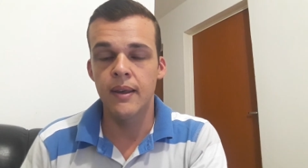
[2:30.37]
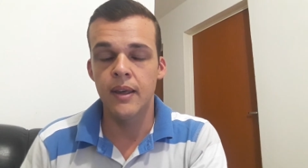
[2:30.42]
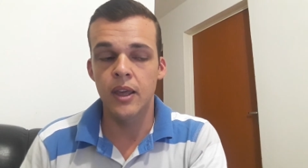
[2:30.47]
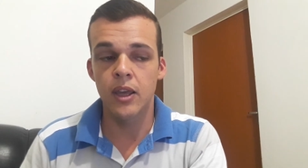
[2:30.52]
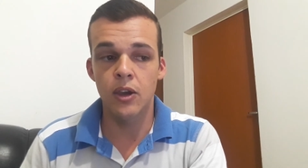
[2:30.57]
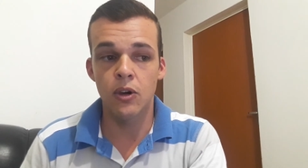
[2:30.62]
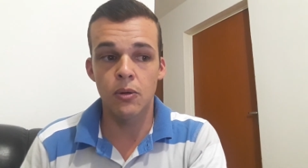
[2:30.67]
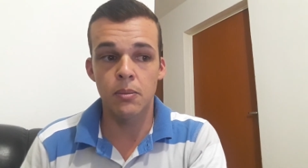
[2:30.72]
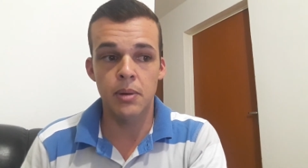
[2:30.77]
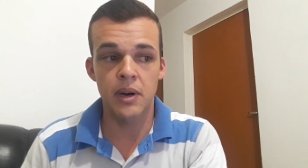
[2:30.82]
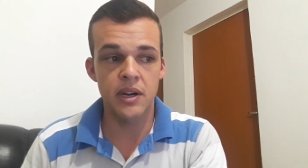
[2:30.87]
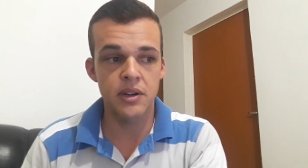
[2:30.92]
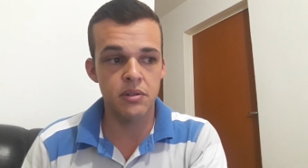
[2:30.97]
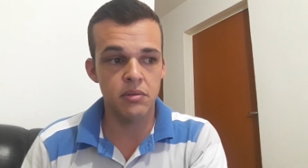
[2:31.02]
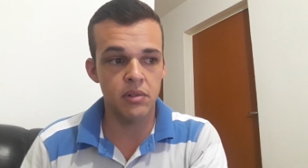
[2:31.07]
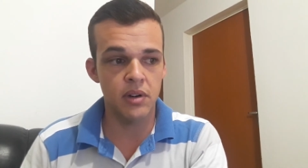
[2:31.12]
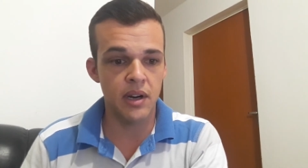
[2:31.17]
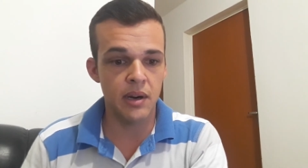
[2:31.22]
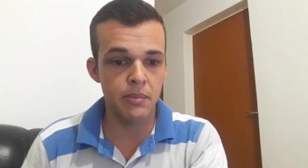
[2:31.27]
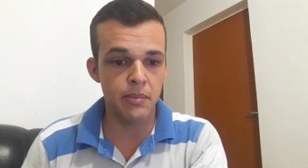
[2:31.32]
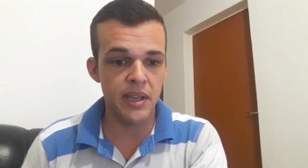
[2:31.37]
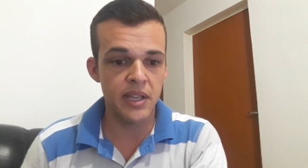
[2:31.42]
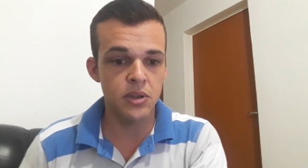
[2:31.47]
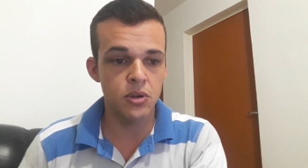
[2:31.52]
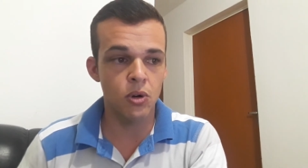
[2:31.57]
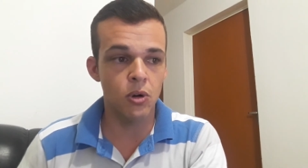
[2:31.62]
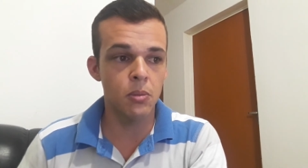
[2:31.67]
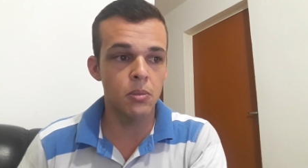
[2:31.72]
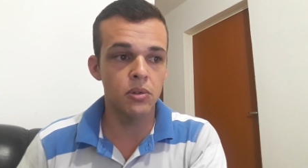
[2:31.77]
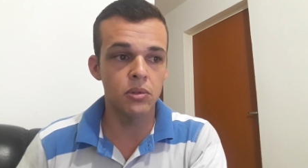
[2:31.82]
Eu, particularmente,
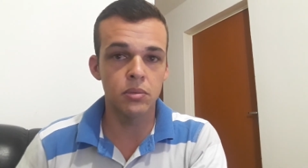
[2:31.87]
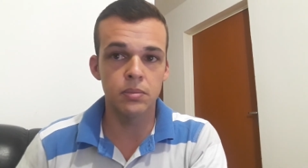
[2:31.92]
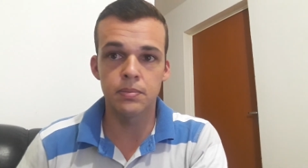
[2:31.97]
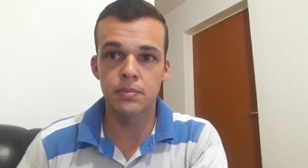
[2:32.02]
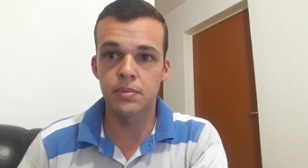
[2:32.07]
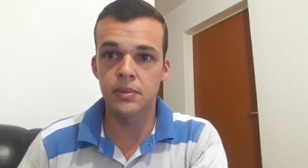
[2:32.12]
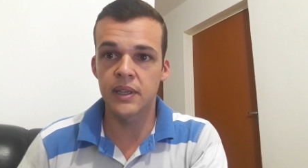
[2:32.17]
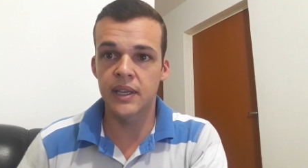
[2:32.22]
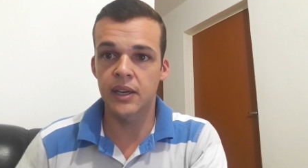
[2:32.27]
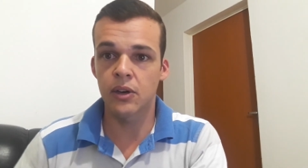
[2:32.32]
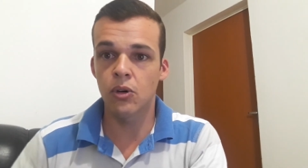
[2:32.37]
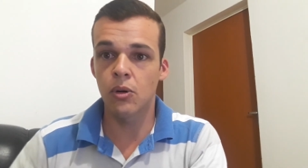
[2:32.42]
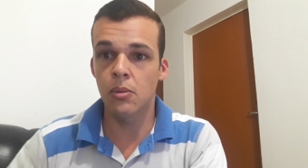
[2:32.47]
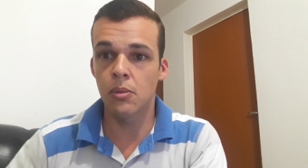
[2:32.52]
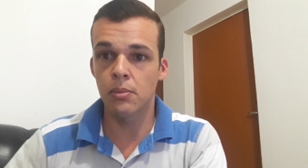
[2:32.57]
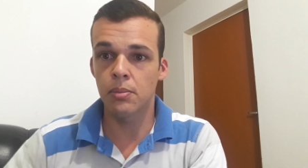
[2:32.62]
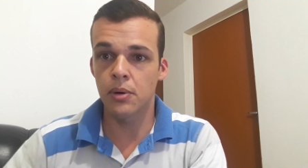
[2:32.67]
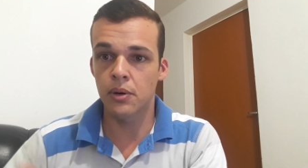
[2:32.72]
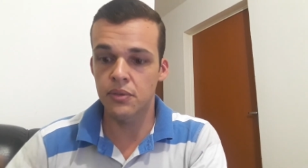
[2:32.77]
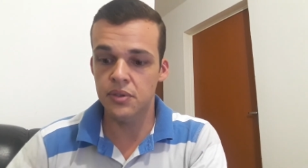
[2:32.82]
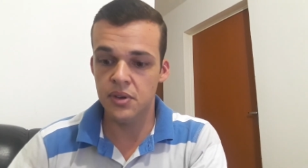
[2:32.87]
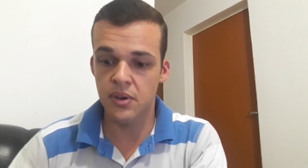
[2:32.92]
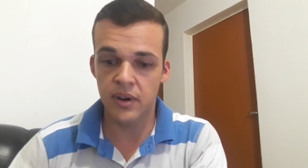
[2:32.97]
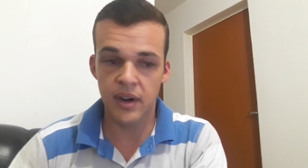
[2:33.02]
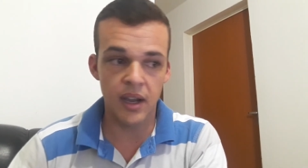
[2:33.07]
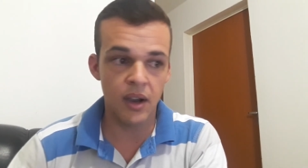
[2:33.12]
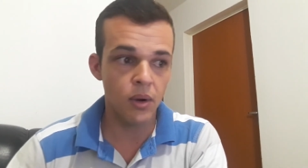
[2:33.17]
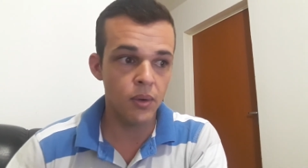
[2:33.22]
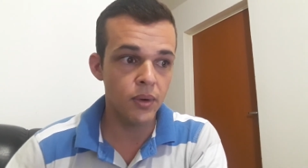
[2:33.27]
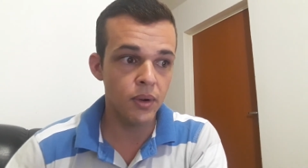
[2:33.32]
como, é, como
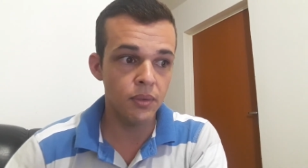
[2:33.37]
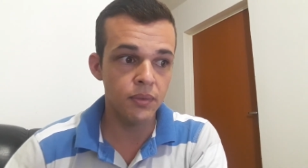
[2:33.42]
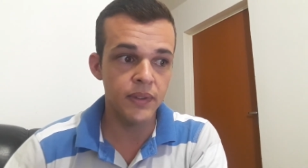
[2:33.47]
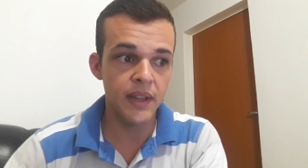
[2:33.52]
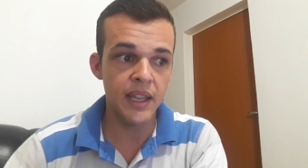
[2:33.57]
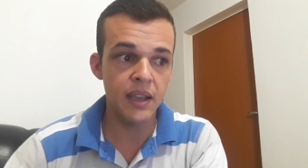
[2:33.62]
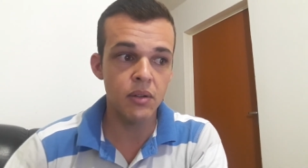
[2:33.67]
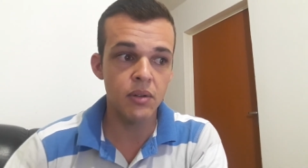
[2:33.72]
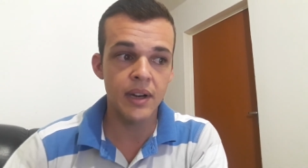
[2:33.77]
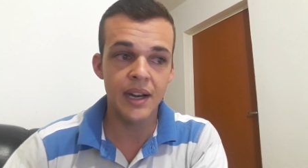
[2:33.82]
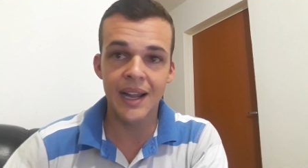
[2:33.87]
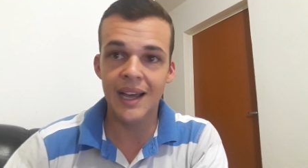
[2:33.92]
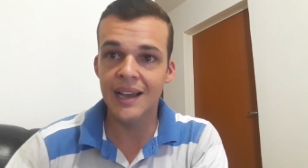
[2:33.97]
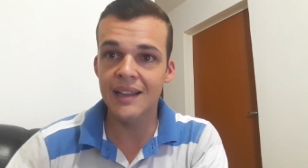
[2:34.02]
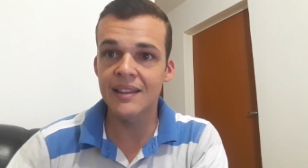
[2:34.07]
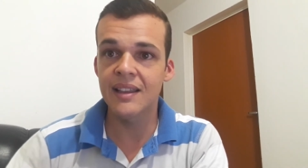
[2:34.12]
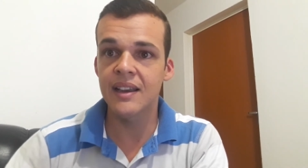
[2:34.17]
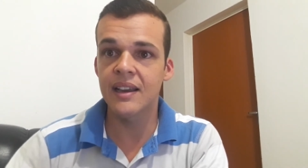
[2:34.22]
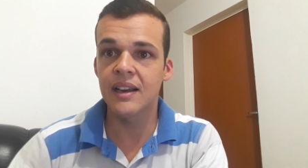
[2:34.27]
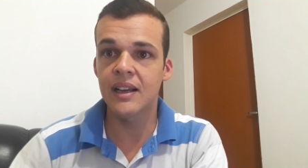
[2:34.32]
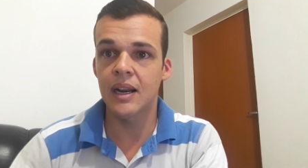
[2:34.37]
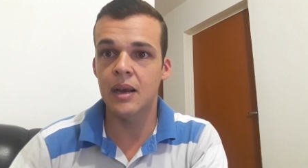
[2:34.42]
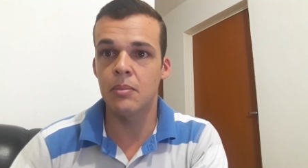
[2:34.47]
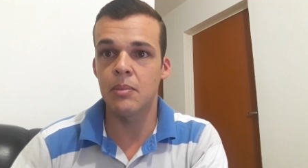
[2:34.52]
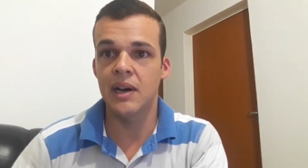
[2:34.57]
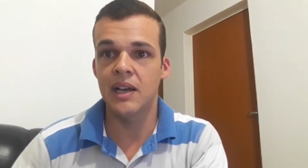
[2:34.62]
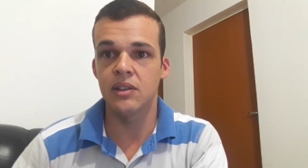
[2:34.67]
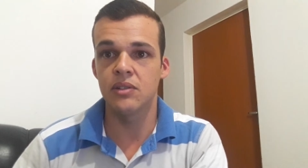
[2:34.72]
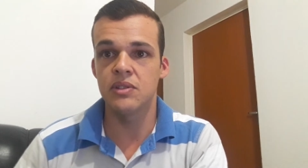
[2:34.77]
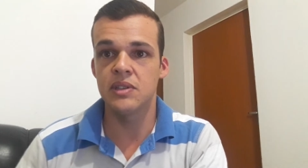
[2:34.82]
profissional, não tenho nada
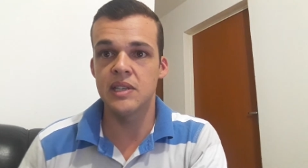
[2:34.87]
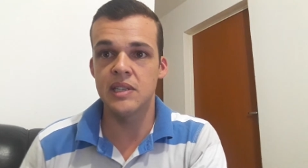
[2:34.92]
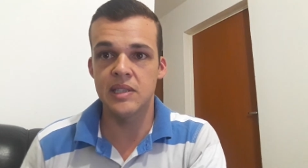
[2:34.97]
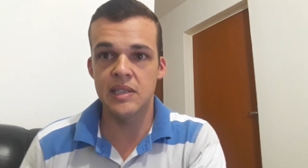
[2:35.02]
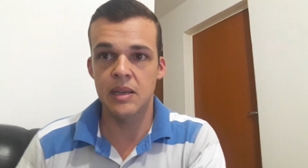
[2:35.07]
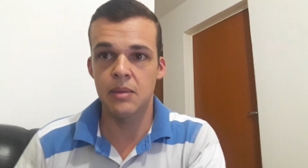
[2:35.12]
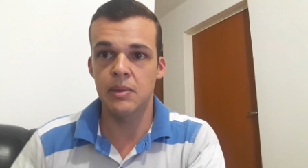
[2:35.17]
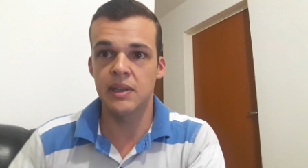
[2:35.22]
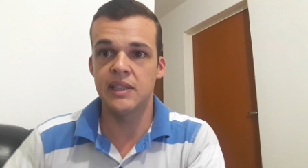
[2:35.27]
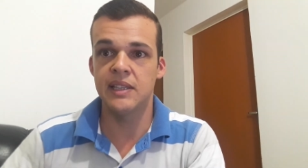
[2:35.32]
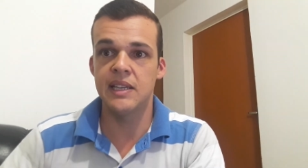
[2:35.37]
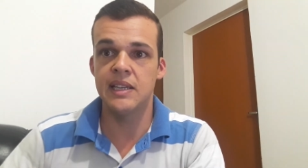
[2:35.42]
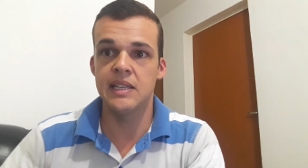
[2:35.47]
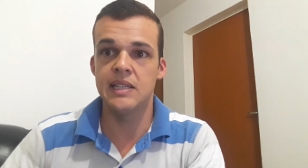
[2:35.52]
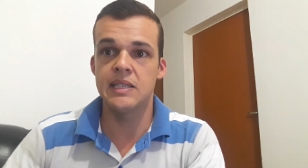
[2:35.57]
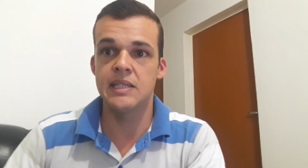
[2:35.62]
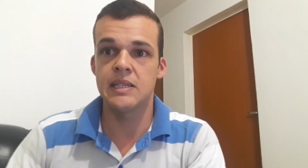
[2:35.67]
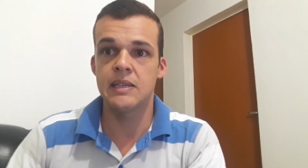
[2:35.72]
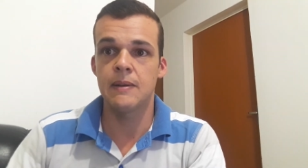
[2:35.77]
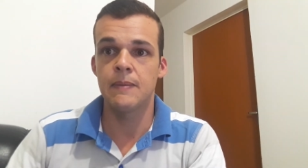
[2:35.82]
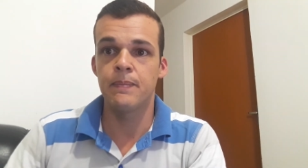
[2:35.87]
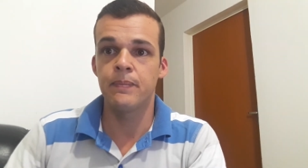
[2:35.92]
reclamado do sistema deles.